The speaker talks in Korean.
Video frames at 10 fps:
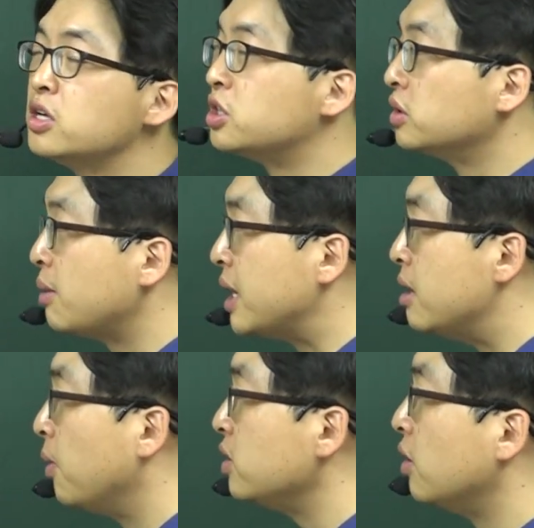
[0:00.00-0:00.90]
정답이
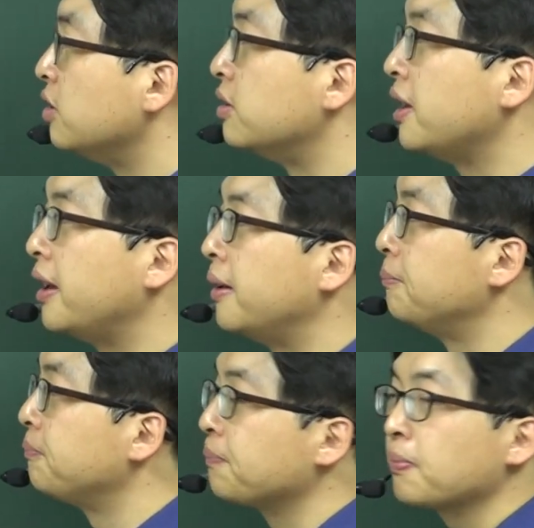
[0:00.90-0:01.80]
1번이었는데
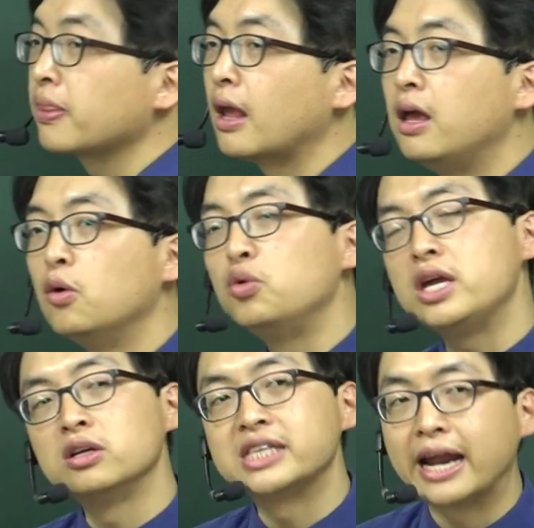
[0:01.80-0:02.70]
우리
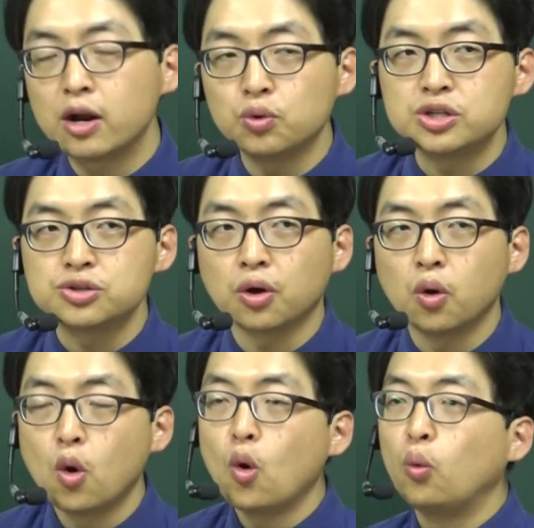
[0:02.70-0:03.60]
이건 잘 알고 있죠.
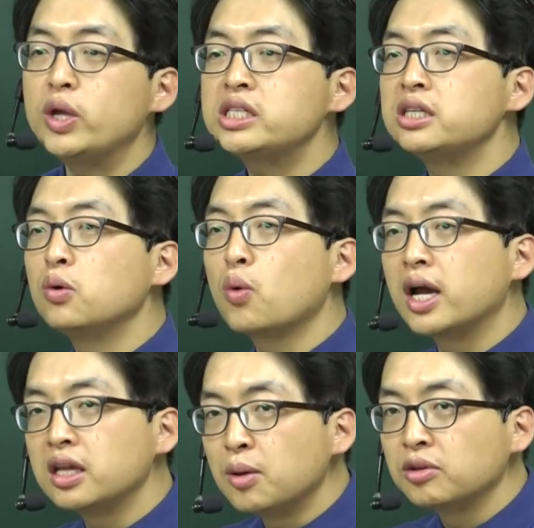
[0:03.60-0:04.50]
위치는
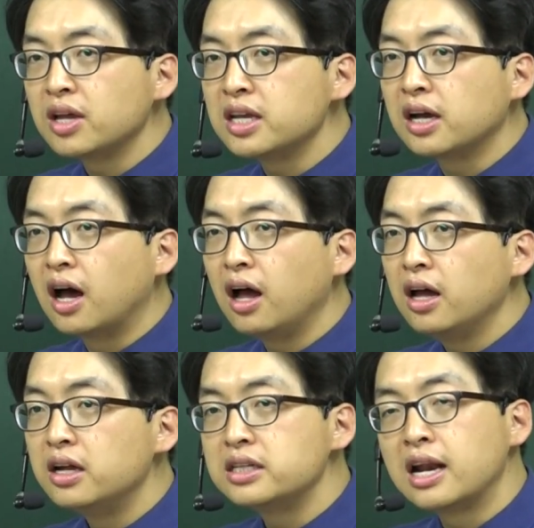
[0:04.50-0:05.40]
관계대명사니까
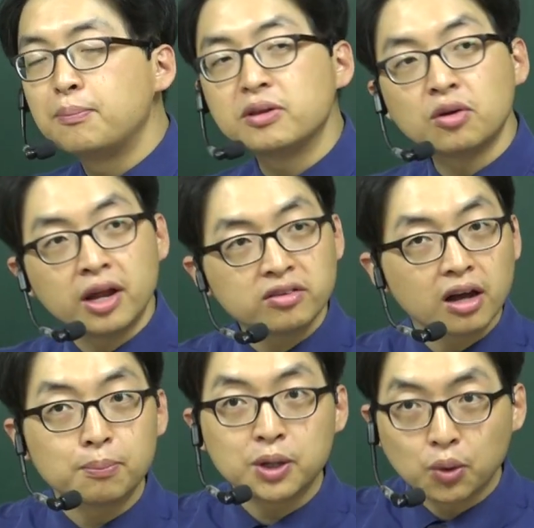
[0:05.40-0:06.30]
일단 앞에
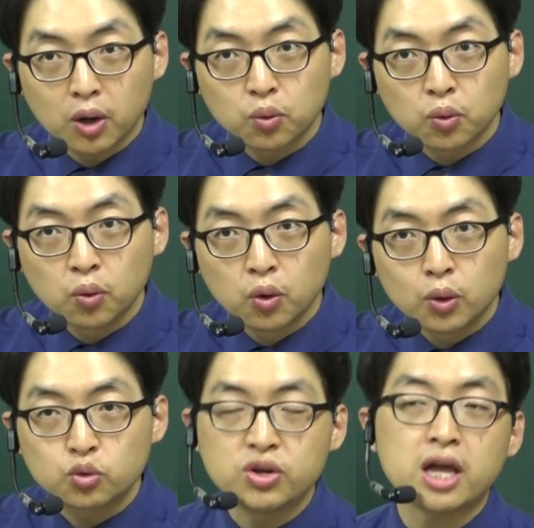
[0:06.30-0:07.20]
선행사가 필요하고
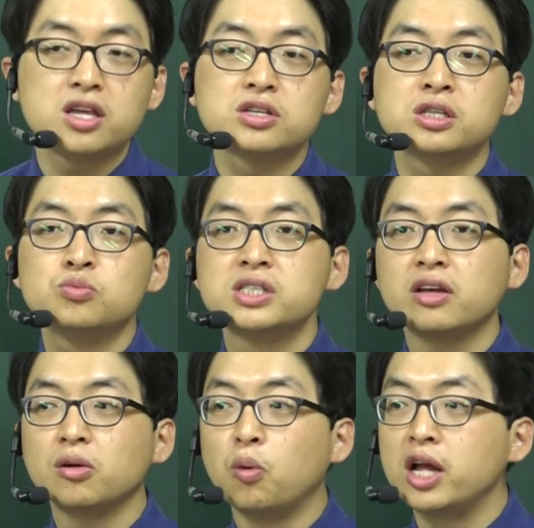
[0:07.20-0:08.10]
뒤에 이어지는
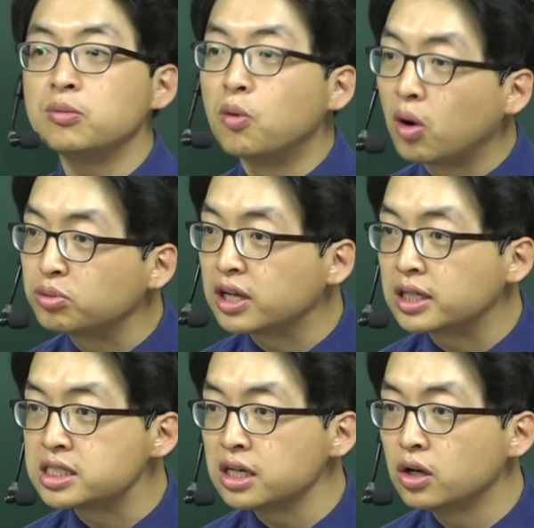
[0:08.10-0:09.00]
문장에서 뭐 아니면 뭐가 없어야
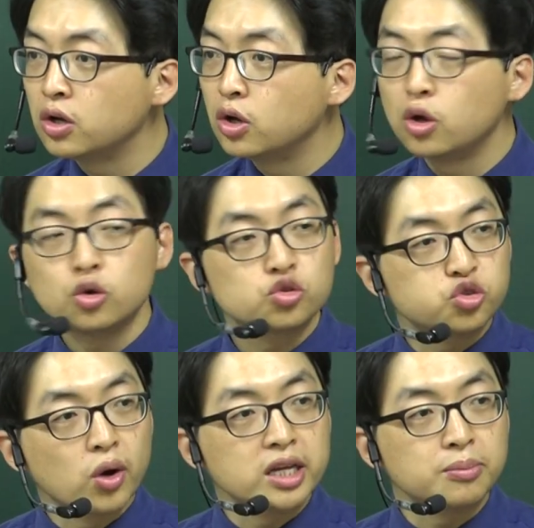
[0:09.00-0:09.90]
되지?
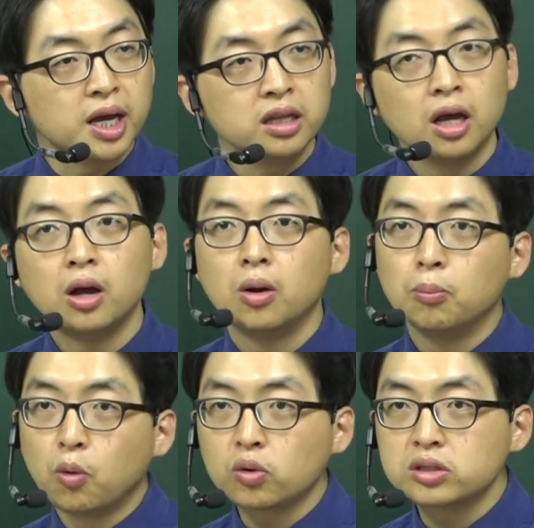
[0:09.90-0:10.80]
주어 아니면
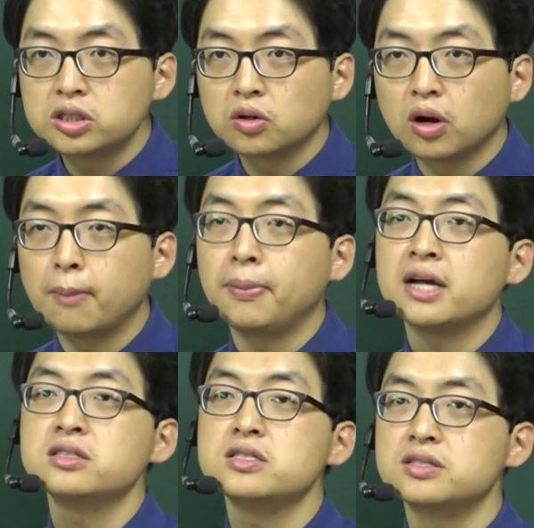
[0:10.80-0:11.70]
목적어가
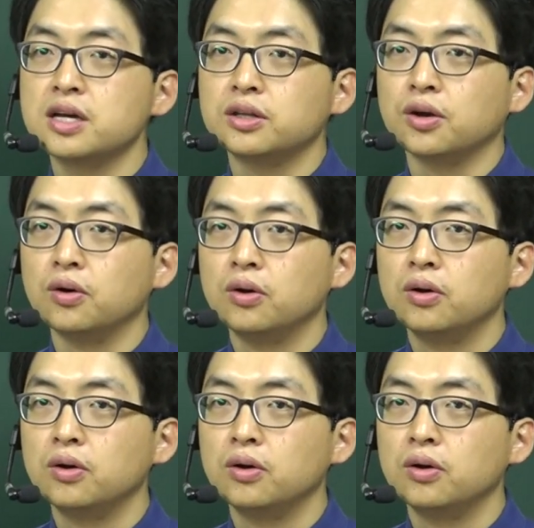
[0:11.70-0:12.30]
빠져 있어야 돼요.